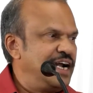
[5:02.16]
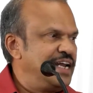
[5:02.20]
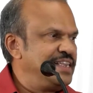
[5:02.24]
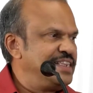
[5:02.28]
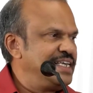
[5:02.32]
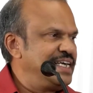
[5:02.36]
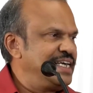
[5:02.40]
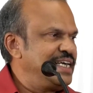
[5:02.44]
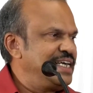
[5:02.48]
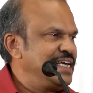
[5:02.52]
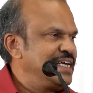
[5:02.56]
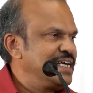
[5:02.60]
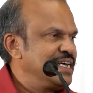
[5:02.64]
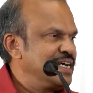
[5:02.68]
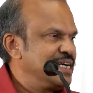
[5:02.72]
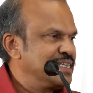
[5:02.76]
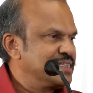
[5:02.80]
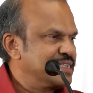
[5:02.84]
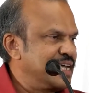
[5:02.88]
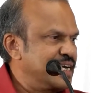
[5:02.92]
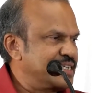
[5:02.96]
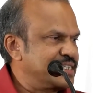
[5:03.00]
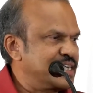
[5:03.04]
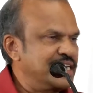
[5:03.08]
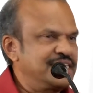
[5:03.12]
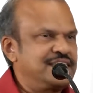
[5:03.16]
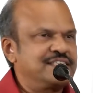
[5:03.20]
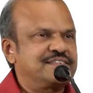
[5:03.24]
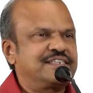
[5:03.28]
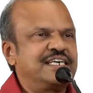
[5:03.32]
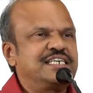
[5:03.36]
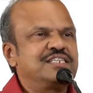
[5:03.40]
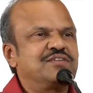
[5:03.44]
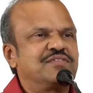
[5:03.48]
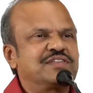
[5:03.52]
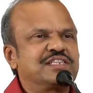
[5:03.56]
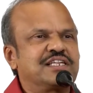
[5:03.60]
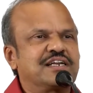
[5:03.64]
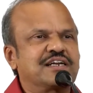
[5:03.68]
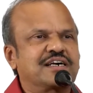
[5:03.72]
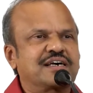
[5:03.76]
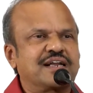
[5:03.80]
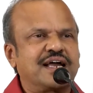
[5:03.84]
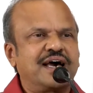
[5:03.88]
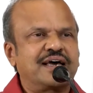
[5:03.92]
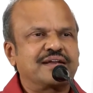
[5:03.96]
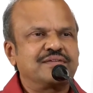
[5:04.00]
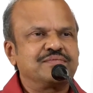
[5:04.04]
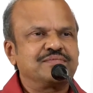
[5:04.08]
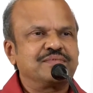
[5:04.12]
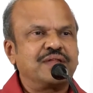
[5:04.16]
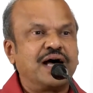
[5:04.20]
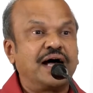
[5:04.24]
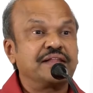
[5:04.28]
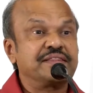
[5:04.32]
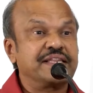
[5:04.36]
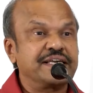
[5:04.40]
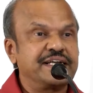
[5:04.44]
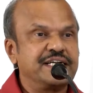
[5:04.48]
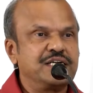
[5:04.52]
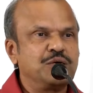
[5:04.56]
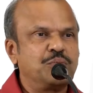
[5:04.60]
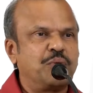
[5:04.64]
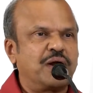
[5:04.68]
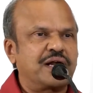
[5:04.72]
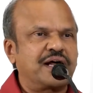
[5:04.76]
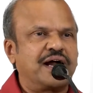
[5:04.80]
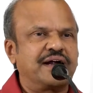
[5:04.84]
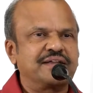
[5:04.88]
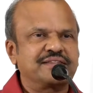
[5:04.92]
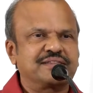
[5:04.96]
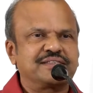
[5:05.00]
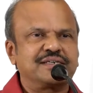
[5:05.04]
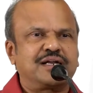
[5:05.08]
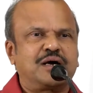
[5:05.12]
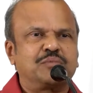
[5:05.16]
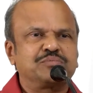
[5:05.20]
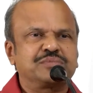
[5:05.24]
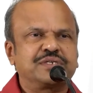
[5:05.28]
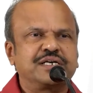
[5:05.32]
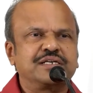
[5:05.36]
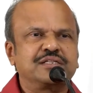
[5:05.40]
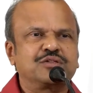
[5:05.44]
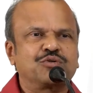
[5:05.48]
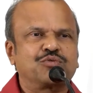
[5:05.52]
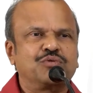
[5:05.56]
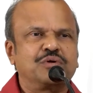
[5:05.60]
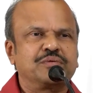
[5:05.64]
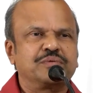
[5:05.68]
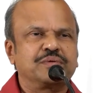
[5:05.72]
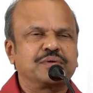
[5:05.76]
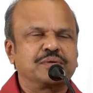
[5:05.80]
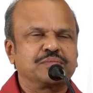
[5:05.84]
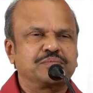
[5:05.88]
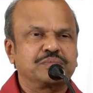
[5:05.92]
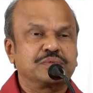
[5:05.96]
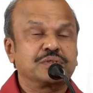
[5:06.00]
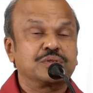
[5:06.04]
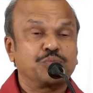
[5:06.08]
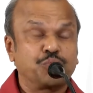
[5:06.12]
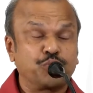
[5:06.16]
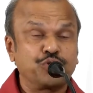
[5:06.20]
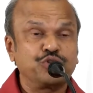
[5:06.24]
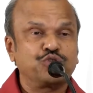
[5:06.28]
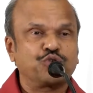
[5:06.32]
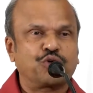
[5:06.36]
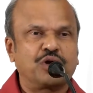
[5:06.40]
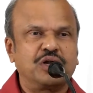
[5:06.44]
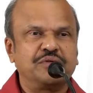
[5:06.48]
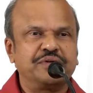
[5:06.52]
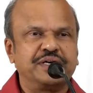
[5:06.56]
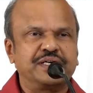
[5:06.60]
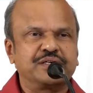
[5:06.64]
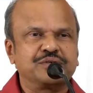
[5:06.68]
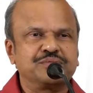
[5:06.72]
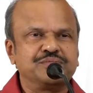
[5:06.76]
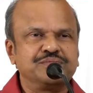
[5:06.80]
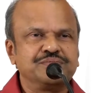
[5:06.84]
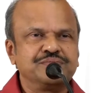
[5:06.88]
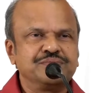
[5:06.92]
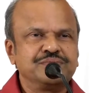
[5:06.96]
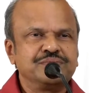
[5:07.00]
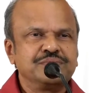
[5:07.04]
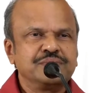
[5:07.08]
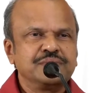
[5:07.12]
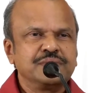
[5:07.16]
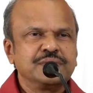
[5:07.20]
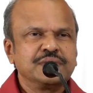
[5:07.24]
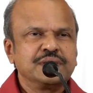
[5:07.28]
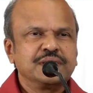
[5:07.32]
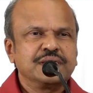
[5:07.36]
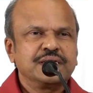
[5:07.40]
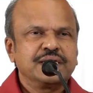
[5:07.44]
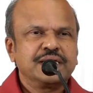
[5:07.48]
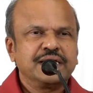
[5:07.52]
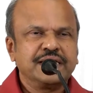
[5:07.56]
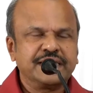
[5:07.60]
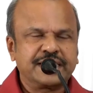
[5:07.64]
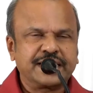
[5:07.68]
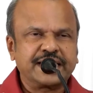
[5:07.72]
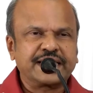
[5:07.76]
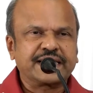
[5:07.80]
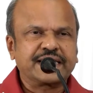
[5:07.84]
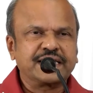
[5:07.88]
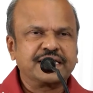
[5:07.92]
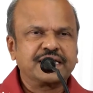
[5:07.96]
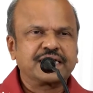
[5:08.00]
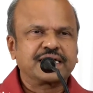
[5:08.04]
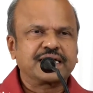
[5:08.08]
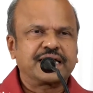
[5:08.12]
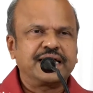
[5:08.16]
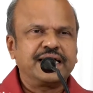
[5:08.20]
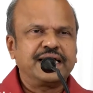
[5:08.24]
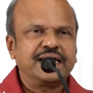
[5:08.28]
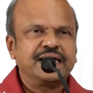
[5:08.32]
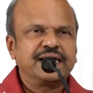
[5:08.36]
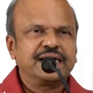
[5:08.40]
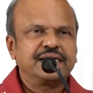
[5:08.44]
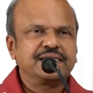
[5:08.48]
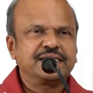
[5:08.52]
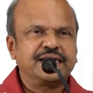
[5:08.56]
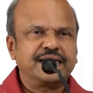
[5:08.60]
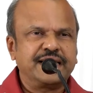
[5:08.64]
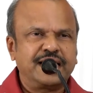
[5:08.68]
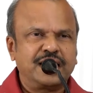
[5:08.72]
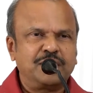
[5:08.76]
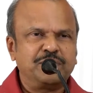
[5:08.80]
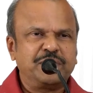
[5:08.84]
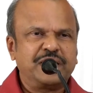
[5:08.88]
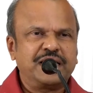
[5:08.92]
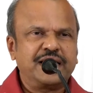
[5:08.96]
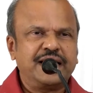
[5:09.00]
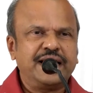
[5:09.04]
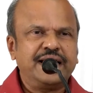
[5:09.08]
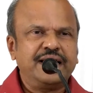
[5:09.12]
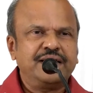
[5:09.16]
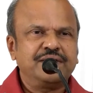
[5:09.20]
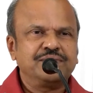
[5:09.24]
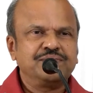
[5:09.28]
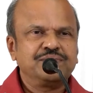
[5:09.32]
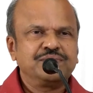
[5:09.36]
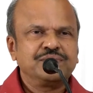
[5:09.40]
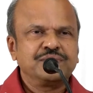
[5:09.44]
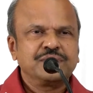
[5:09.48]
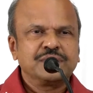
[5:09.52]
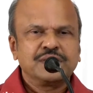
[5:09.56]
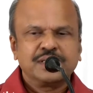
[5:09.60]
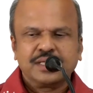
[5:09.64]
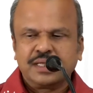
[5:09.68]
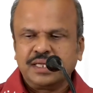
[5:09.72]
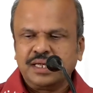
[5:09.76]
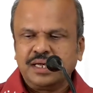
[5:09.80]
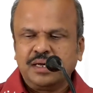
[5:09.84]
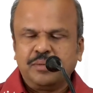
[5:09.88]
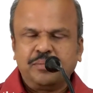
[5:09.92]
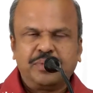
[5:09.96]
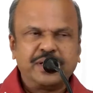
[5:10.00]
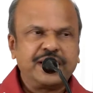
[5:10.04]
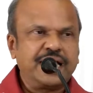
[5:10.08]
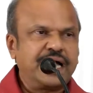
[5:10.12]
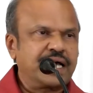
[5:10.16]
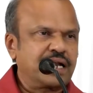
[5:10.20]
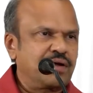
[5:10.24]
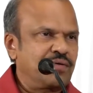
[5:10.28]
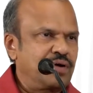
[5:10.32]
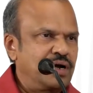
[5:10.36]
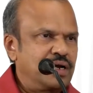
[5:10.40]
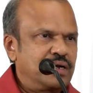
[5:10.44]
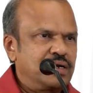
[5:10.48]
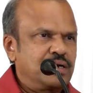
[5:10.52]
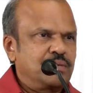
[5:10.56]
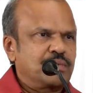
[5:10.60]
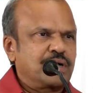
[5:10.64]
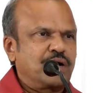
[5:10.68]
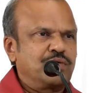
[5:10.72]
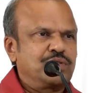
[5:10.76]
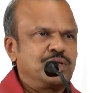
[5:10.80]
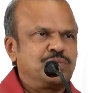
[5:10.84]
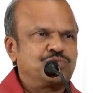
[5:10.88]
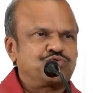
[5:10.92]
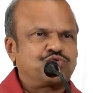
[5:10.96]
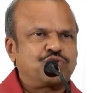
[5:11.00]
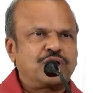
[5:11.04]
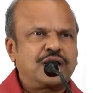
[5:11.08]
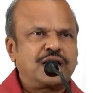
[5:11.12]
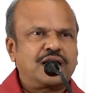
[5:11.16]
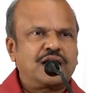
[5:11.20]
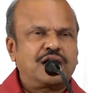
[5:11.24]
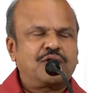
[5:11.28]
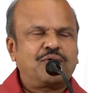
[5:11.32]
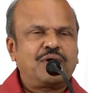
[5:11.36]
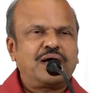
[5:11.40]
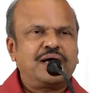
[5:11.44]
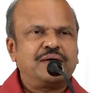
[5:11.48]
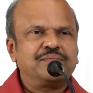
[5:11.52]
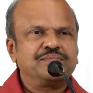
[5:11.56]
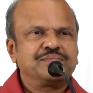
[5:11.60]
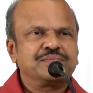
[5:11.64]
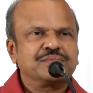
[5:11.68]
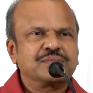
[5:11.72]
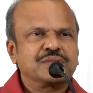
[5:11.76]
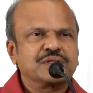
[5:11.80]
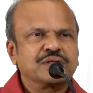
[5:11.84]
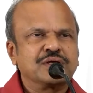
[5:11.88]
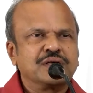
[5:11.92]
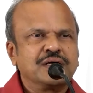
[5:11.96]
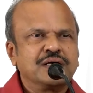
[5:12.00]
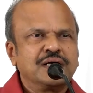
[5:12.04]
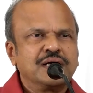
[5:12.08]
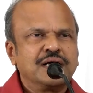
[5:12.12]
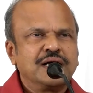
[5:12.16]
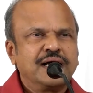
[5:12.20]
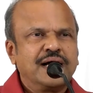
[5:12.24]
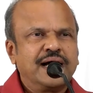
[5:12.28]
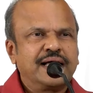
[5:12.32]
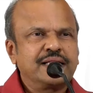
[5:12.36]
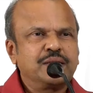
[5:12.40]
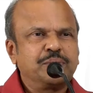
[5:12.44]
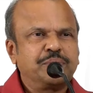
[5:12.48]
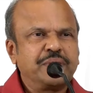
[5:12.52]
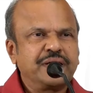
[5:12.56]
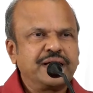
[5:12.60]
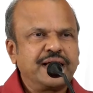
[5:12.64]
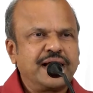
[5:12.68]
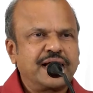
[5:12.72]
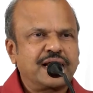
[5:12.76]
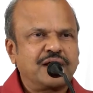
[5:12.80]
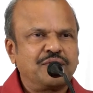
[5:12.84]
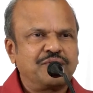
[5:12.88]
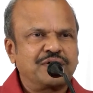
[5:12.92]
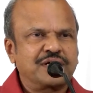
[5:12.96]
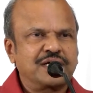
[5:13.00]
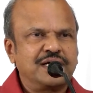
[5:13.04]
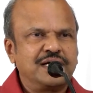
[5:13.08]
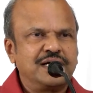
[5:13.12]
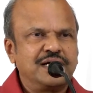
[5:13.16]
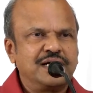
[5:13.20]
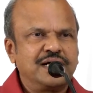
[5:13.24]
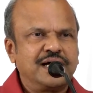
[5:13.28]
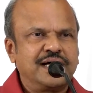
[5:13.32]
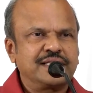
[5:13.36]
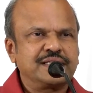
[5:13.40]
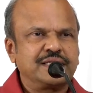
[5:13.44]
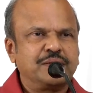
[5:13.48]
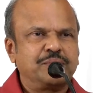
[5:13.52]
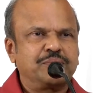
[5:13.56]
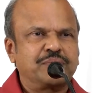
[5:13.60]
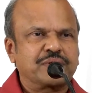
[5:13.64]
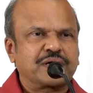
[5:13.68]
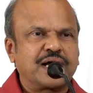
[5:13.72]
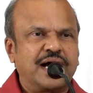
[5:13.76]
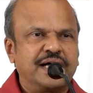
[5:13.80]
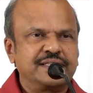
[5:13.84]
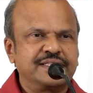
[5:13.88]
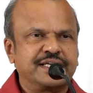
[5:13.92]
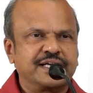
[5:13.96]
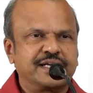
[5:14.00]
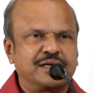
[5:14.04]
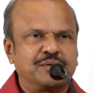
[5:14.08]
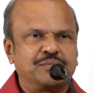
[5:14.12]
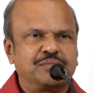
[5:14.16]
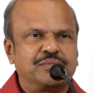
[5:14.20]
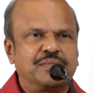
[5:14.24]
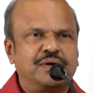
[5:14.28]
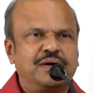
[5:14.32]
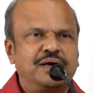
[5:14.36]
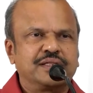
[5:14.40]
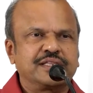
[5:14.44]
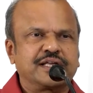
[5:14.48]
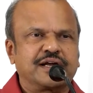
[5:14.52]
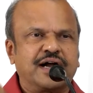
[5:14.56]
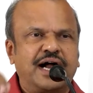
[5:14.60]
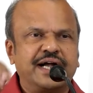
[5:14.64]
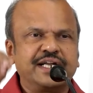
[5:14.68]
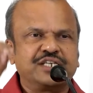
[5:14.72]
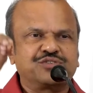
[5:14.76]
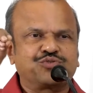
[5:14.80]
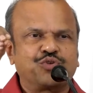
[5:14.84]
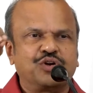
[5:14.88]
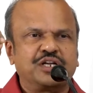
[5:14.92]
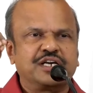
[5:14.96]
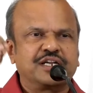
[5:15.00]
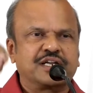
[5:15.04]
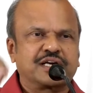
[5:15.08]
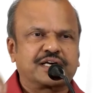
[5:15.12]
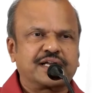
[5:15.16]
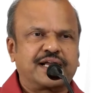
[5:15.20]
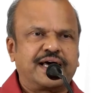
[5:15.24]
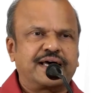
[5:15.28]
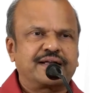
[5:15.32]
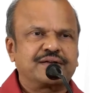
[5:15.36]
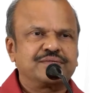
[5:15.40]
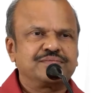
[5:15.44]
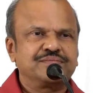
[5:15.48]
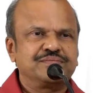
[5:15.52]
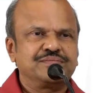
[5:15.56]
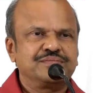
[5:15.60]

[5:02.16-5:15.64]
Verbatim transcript: எழுதி தட்டச்சு செய்து வந்திருக்கிறார் அந்த ஈடுபாடு அடுத்து நாம் செய்து புரிந்து கொள்ள வேண்டும் இன்றைக்கு இருக்கிற இந்த நிலைமையிலே பெரியார் அவள் கௌதமி சொன்னார் அல்லவா அந்த பெரியார் அவர்கள் அந்த காந்தியிடம் இந்த ராணி சொல்லியிருக்கிறார்